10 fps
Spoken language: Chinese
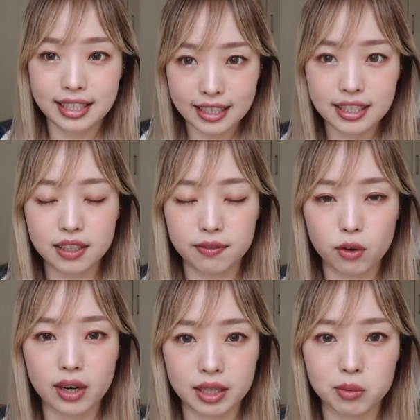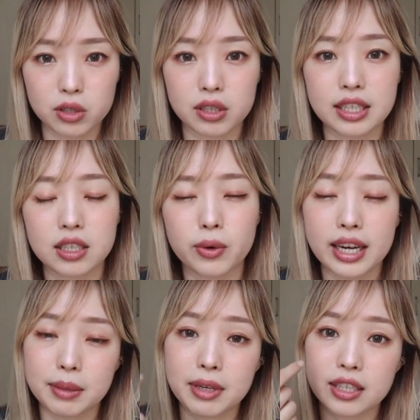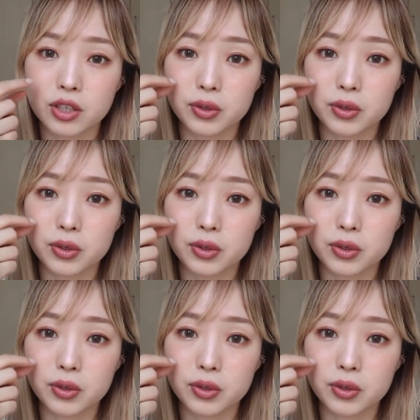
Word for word: 在进行凤凰电波的时候，医生会一边